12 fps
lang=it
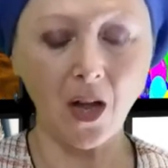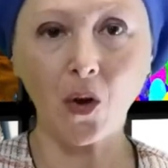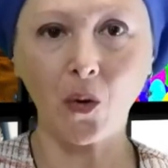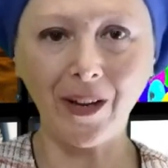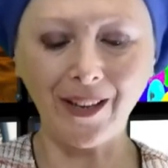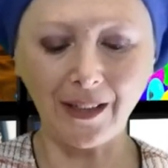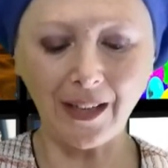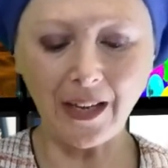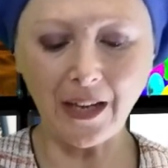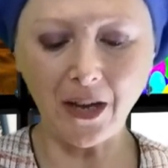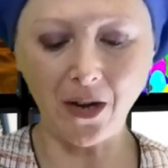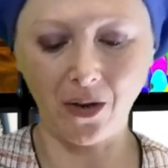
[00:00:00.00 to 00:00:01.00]

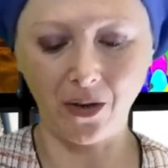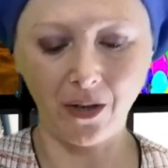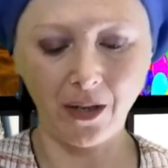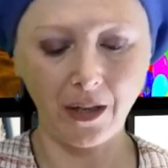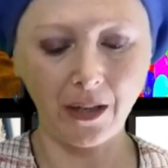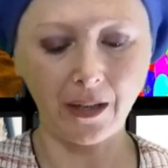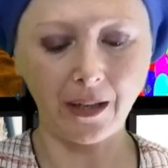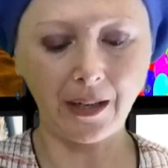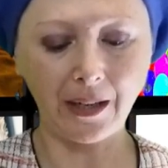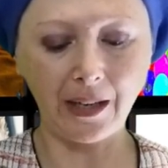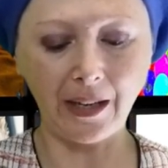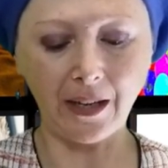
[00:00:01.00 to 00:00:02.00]
Quindi io
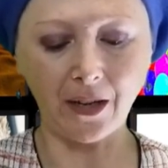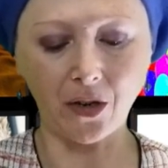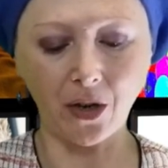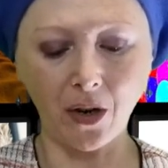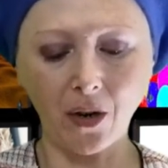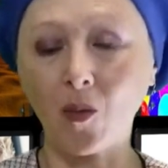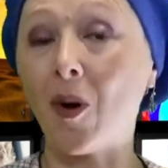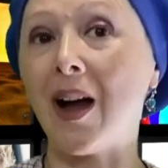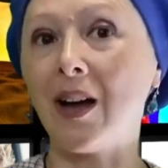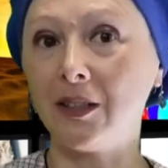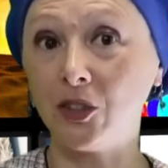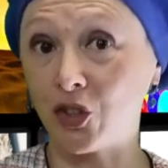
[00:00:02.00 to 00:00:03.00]
clicco
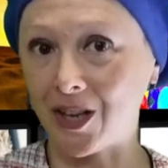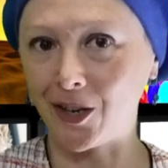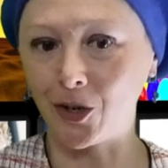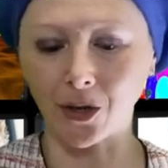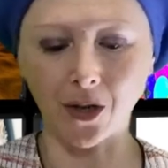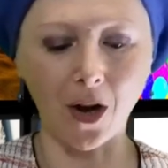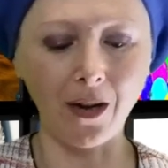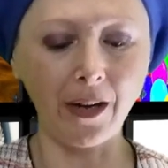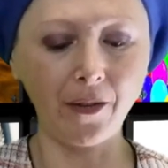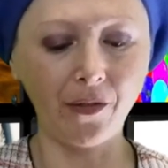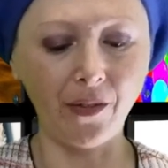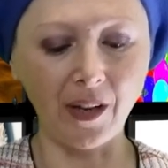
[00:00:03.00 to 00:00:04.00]
qua, scelgo
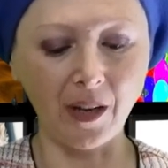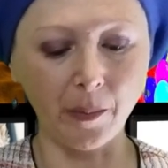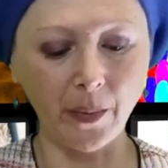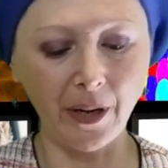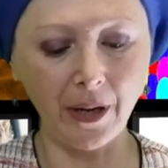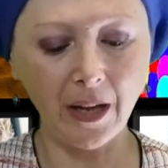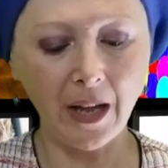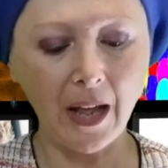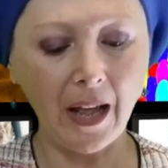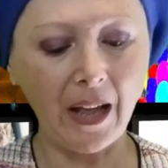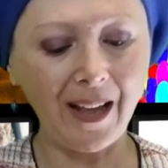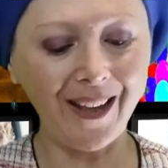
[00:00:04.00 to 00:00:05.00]
Rolling Film
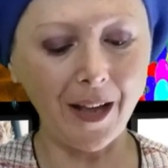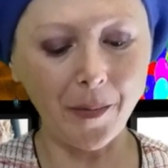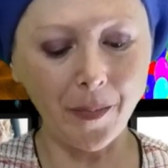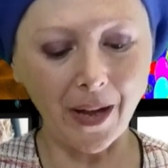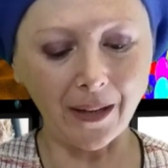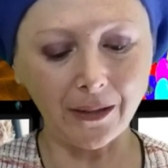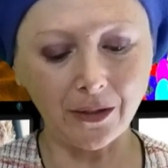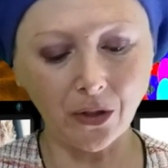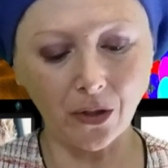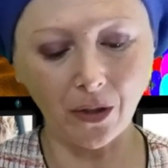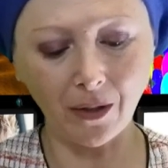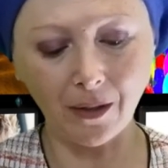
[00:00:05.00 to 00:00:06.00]
e
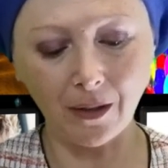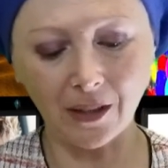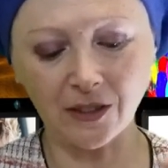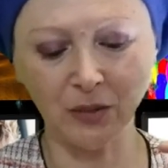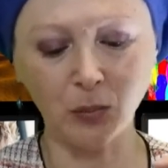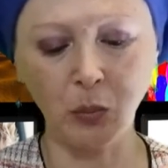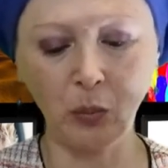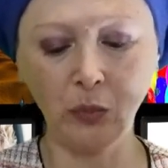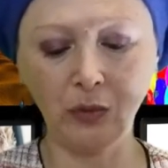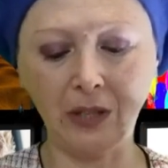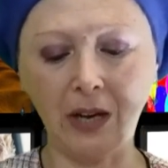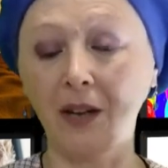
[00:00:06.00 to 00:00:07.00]
metto la
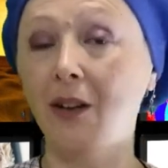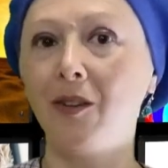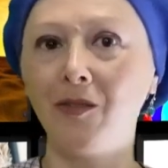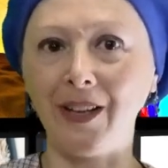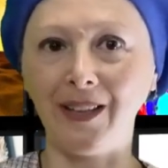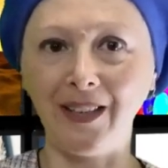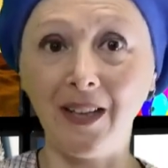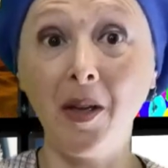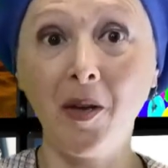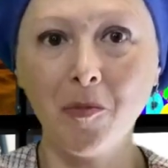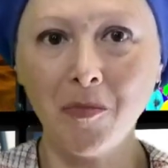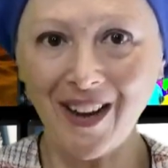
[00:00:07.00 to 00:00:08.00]
spunta.
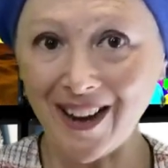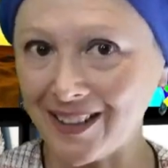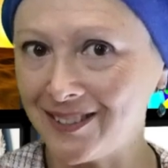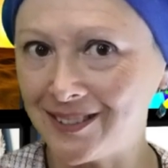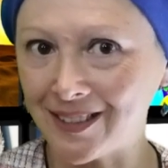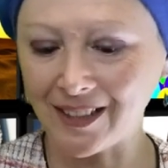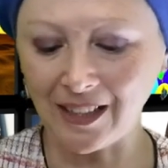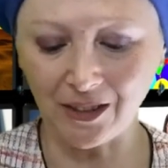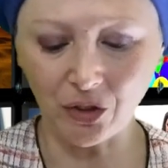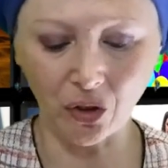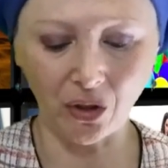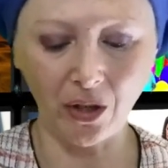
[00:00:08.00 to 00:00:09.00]
Vedi, me l'ha
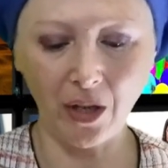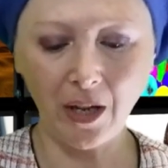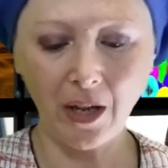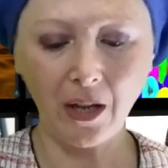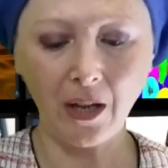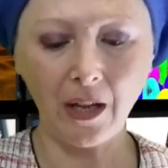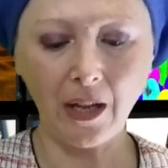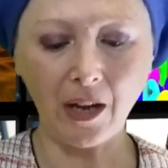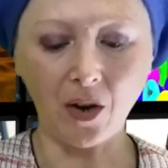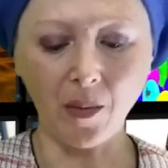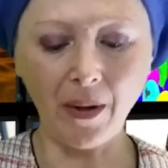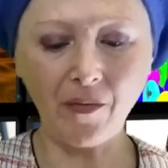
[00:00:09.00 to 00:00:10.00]
inserito e
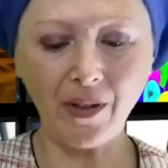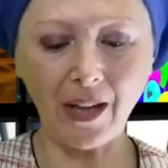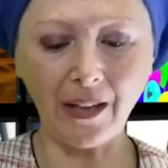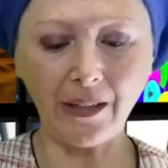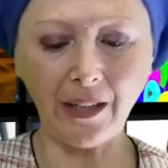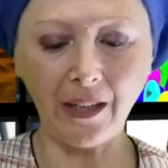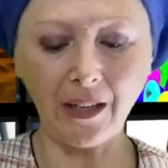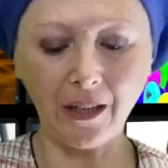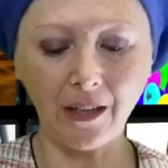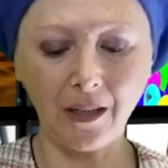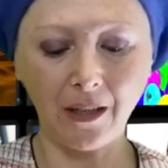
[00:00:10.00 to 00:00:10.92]
come vedi